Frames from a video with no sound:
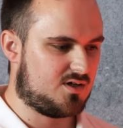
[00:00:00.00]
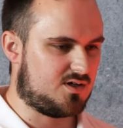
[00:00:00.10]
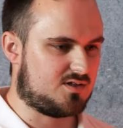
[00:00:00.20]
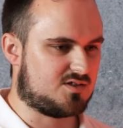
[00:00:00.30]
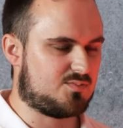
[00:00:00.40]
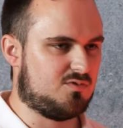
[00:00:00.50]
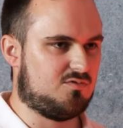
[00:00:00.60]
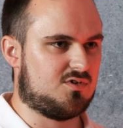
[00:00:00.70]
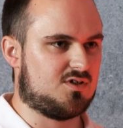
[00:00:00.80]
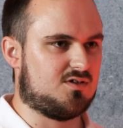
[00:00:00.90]
äh, dass
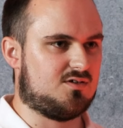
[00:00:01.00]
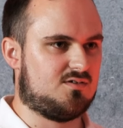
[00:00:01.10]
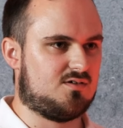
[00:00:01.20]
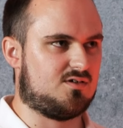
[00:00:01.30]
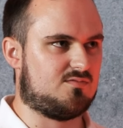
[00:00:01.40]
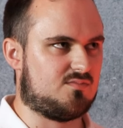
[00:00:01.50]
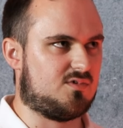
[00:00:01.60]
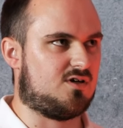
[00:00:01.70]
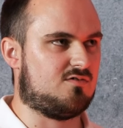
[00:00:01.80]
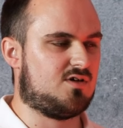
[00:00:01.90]
Bauern
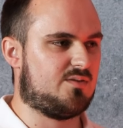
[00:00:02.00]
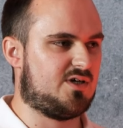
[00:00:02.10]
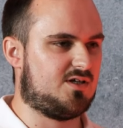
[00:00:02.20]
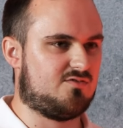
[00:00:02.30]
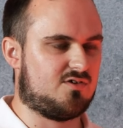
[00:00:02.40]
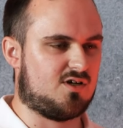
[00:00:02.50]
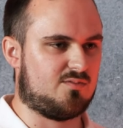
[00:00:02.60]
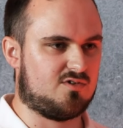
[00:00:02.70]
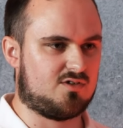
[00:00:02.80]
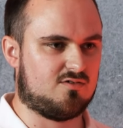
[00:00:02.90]
allgemein, vor
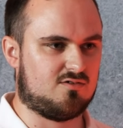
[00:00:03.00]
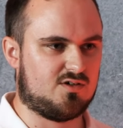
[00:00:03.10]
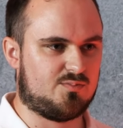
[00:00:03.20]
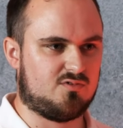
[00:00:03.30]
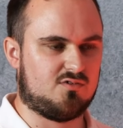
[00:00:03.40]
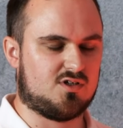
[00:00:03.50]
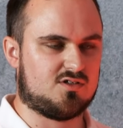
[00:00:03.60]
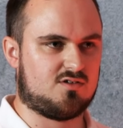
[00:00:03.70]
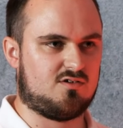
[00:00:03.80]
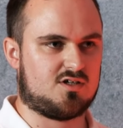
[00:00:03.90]
allem auch die jungen Bauern,
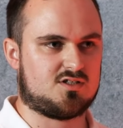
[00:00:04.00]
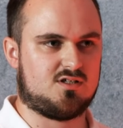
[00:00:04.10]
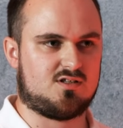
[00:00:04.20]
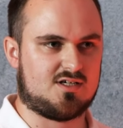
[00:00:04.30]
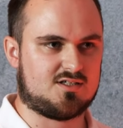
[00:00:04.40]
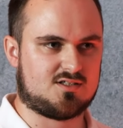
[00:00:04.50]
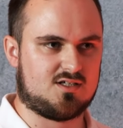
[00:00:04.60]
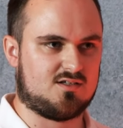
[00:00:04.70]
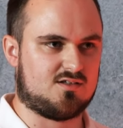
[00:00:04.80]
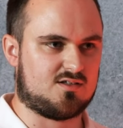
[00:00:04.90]
ein höheres Interesse
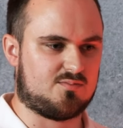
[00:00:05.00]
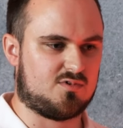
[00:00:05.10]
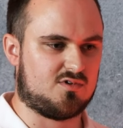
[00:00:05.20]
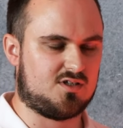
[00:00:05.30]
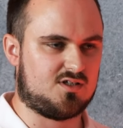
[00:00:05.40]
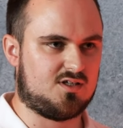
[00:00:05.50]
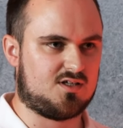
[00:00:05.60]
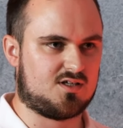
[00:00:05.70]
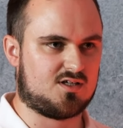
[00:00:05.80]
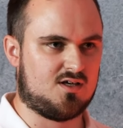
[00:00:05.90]
haben an der Politik.